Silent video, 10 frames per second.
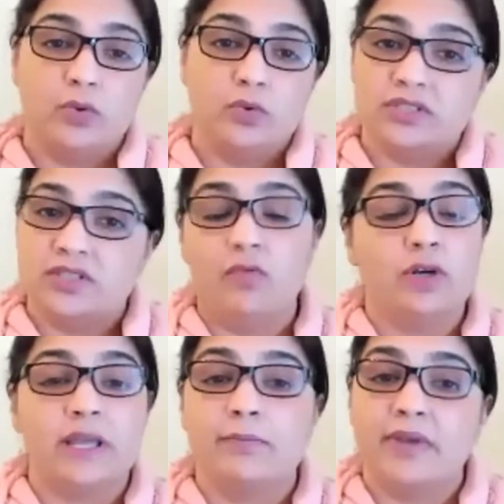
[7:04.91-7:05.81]
उससे फुल
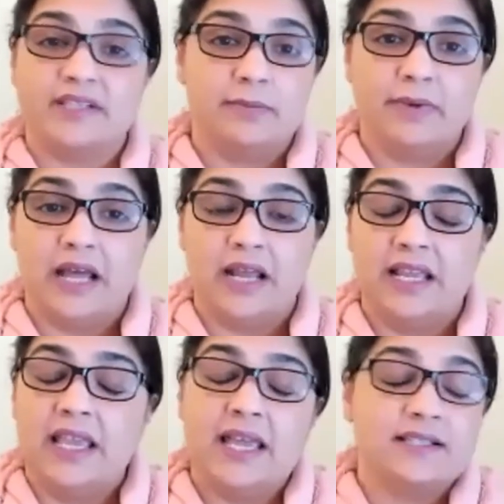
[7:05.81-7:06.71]
टाइम पैसे बना
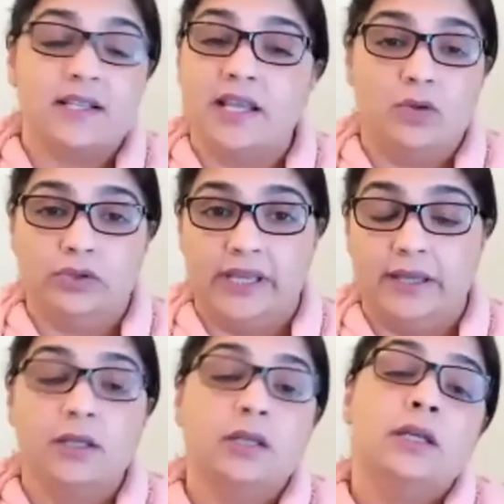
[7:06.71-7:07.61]
लेंगे ऐसा नहीं होता है
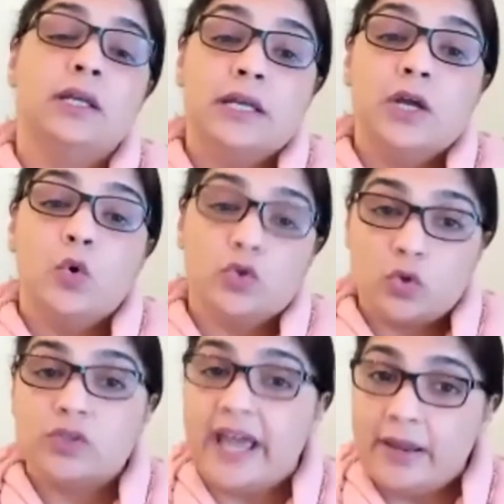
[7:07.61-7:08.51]

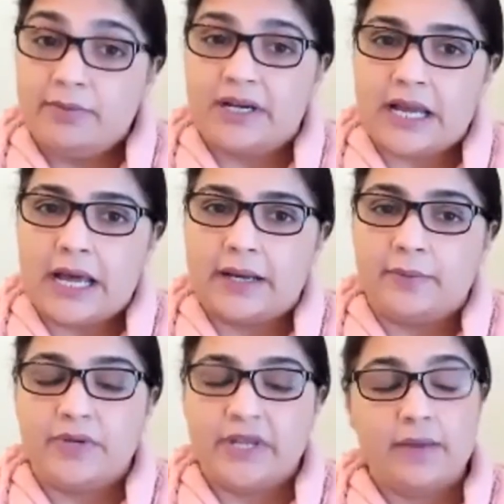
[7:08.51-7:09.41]
उसको टाइम दरकार है
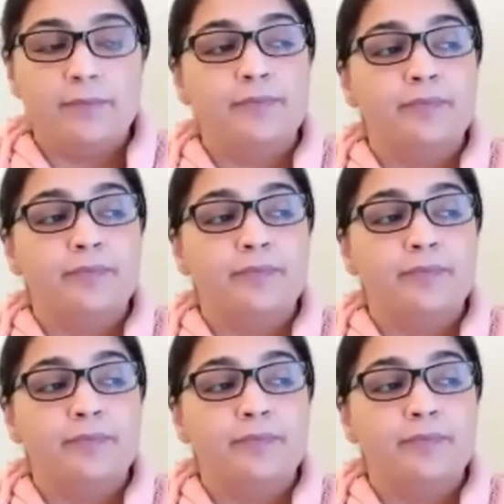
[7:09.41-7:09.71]
ठीक है